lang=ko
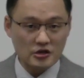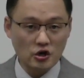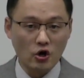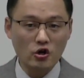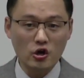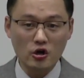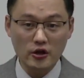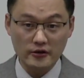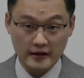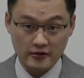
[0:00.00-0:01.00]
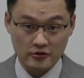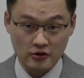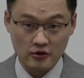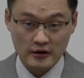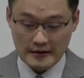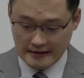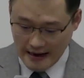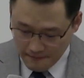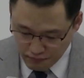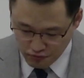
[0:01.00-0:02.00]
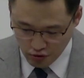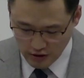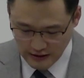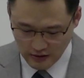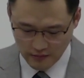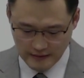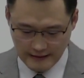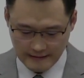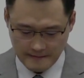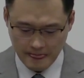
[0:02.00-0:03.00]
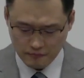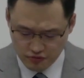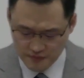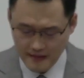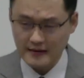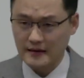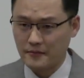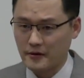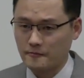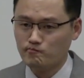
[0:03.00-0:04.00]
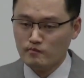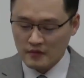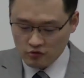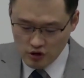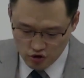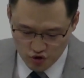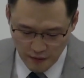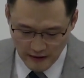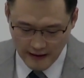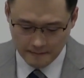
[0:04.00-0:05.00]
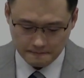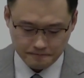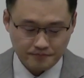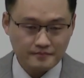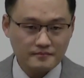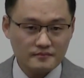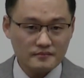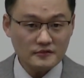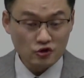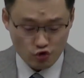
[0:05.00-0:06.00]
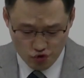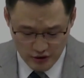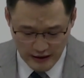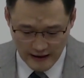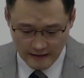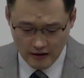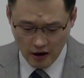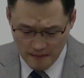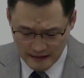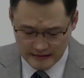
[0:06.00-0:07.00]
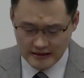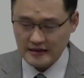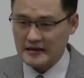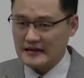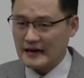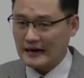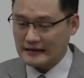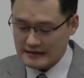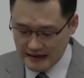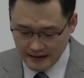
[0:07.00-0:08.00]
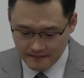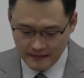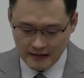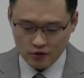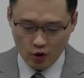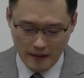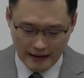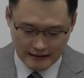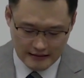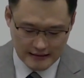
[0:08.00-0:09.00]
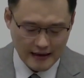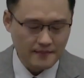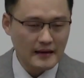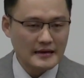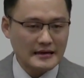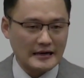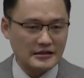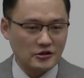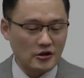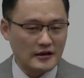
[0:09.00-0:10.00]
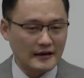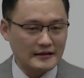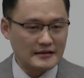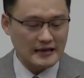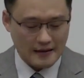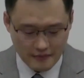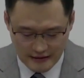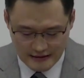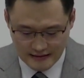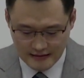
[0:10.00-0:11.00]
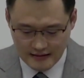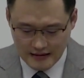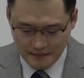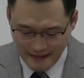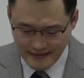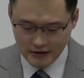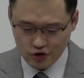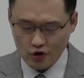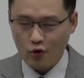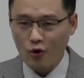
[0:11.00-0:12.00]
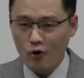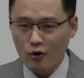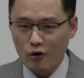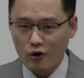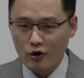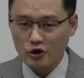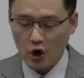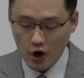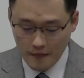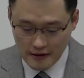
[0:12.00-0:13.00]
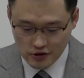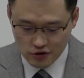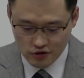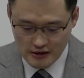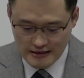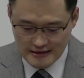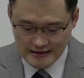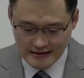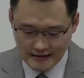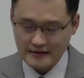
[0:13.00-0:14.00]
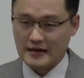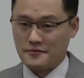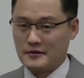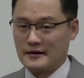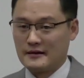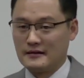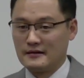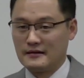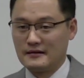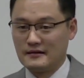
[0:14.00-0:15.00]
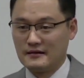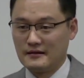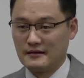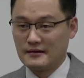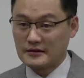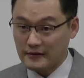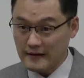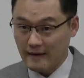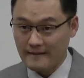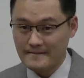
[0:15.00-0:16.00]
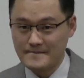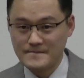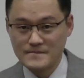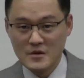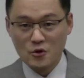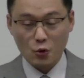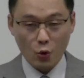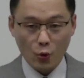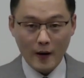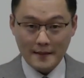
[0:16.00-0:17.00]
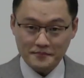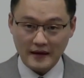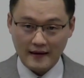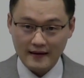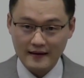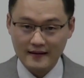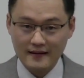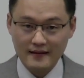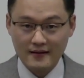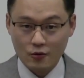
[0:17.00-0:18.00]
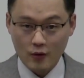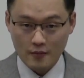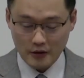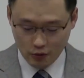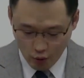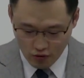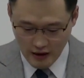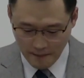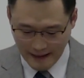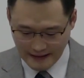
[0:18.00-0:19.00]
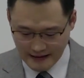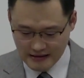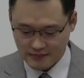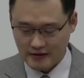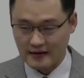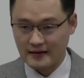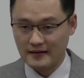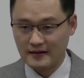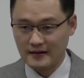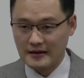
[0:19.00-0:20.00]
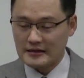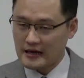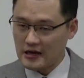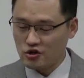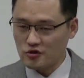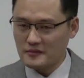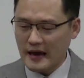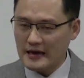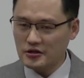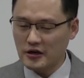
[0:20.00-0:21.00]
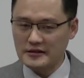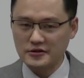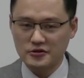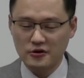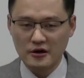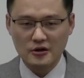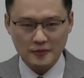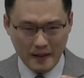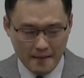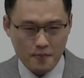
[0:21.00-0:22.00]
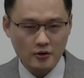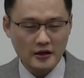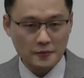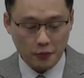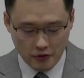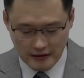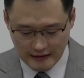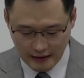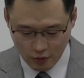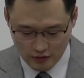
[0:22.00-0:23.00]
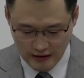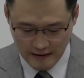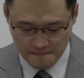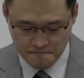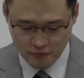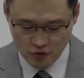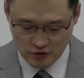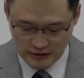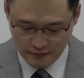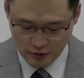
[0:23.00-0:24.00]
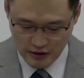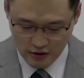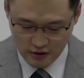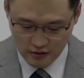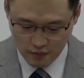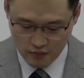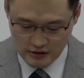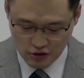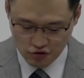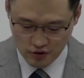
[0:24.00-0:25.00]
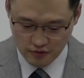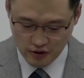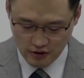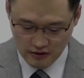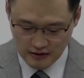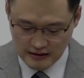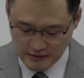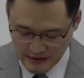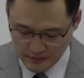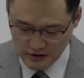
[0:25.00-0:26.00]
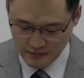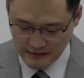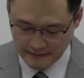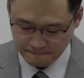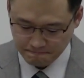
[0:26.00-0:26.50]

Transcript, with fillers: 연결되어 있다는 거죠. 다 붙어 있다는 겁니다. 무슨 말이냐면 우리 주변에 주위에 얼마든지 길가 같은 사람, 돌밭 같은 사람, 가시떨기 같은 사람들을 만날 수 있고 경험할 수 있다는 얘기입니다. 그런데 요거와 함께 요거 함께 또 우리가 봐야 될 게 있습니다. 예수님의 해석에 있어서 또 반복되는 표현이 하나 나오는데 보세요. 본문 19절부터 23절입니다.